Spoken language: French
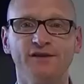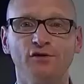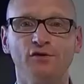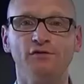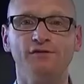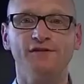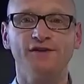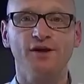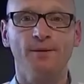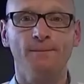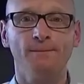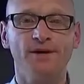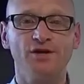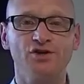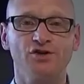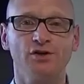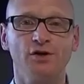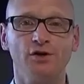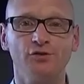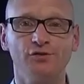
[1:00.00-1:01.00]
inconvénients
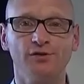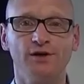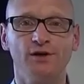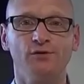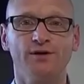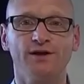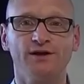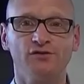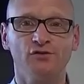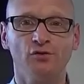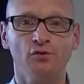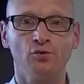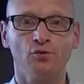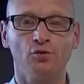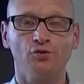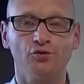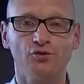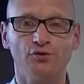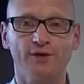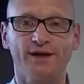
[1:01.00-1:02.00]
majeurs de la location
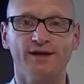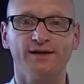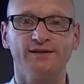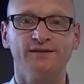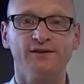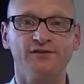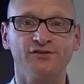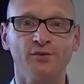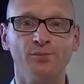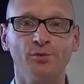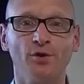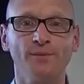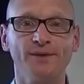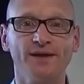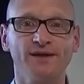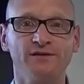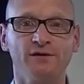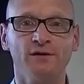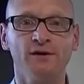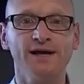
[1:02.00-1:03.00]
courte durée Dans un
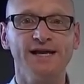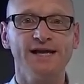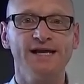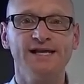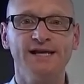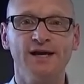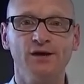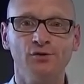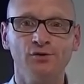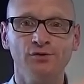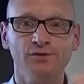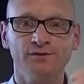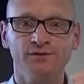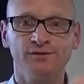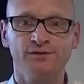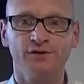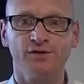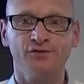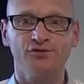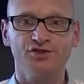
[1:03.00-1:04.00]
premier temps, il y a le
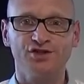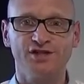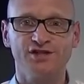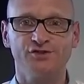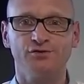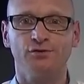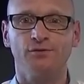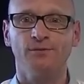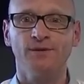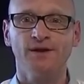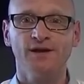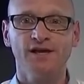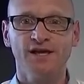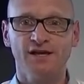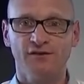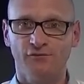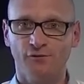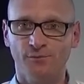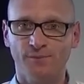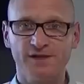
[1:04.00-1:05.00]
temps de gestion.
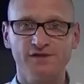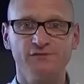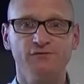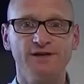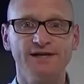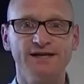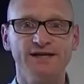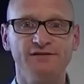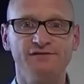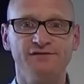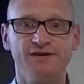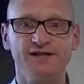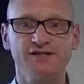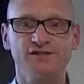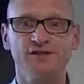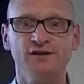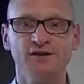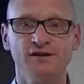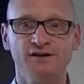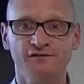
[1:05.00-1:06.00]
Il ne faut pas se voiler la
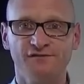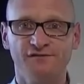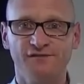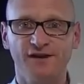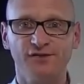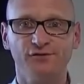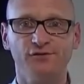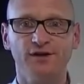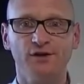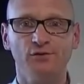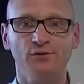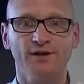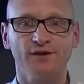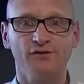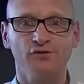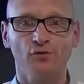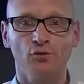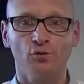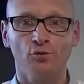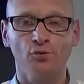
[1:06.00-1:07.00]
face, faire de la
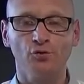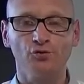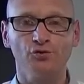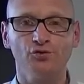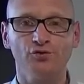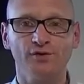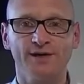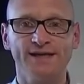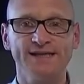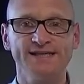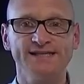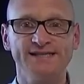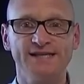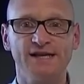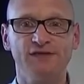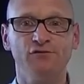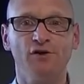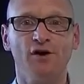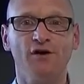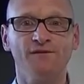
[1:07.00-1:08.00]
location courte durée, c'est
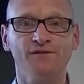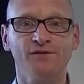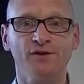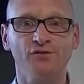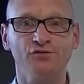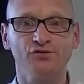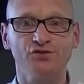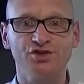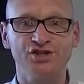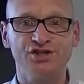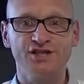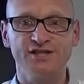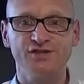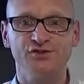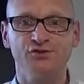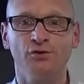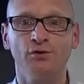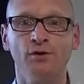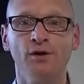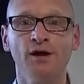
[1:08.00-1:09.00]
avoir un temps de
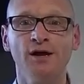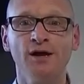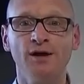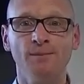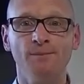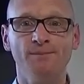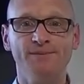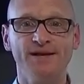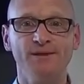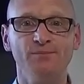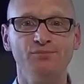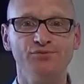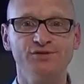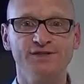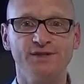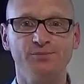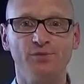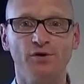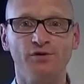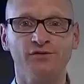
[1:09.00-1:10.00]
gestion bien plus
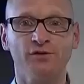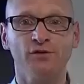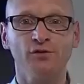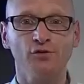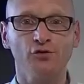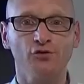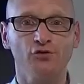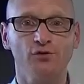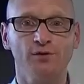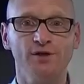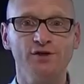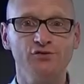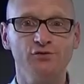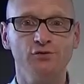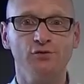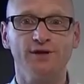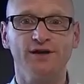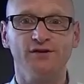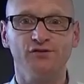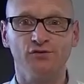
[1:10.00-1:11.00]
important que celui d'une
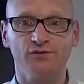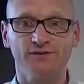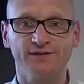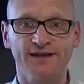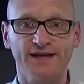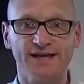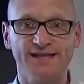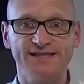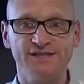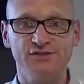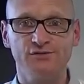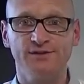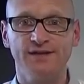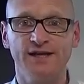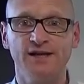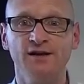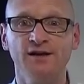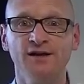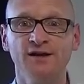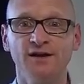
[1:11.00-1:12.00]
location
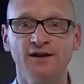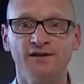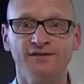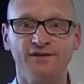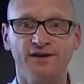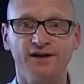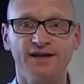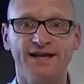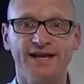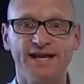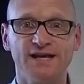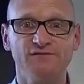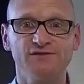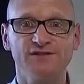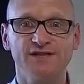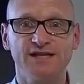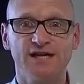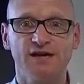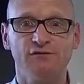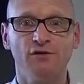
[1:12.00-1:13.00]
traditionnelle dans laquelle
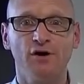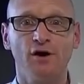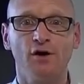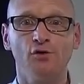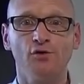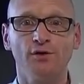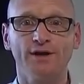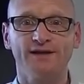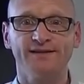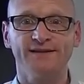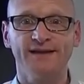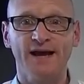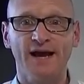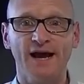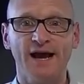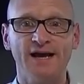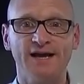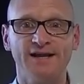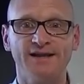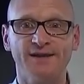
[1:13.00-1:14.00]
vous allez avoir un locataire
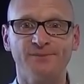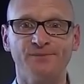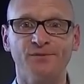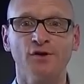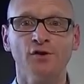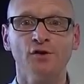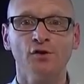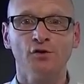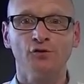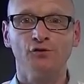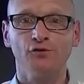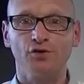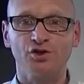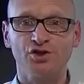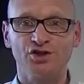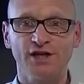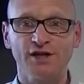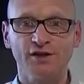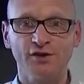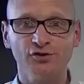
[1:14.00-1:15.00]
à l'année. Sur
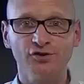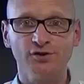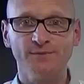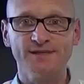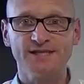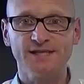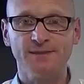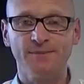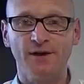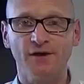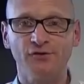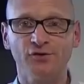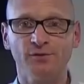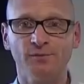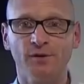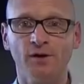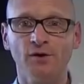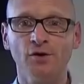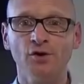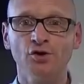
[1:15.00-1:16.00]
chacun de mes
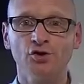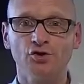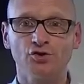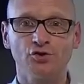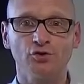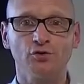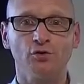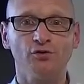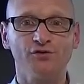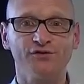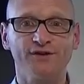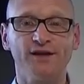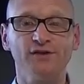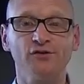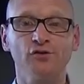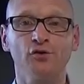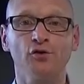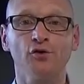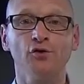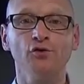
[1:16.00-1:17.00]
appartements, je
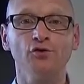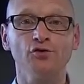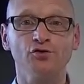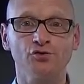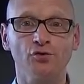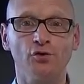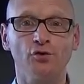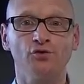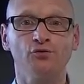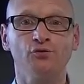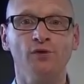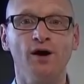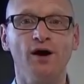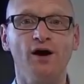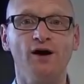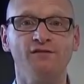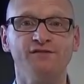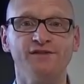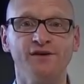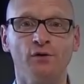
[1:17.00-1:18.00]
constate que je reçois
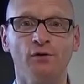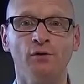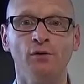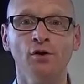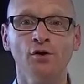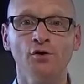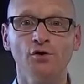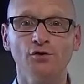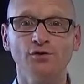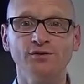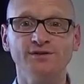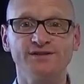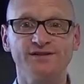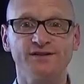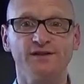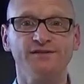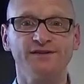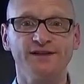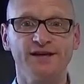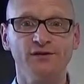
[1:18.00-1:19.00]
environ une
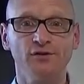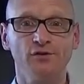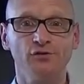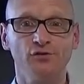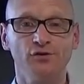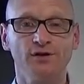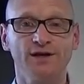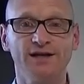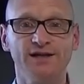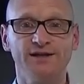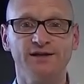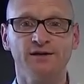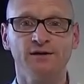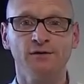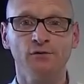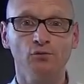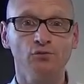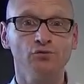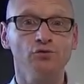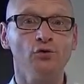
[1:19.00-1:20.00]
centaine de
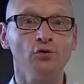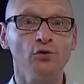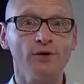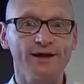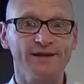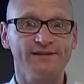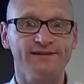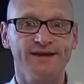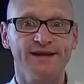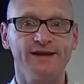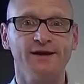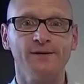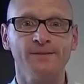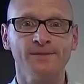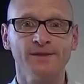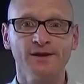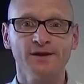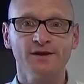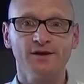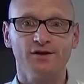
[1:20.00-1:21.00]
clients ou de locataires
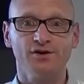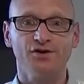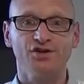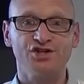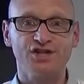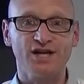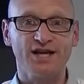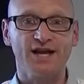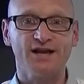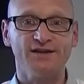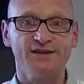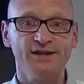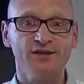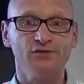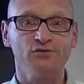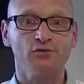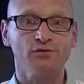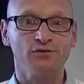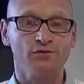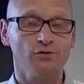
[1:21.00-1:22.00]
euh, chaque année,
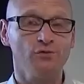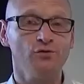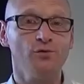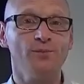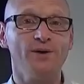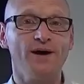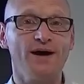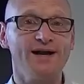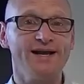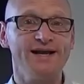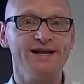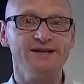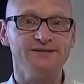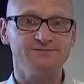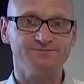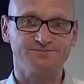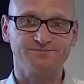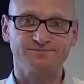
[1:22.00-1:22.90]
donc le parallèle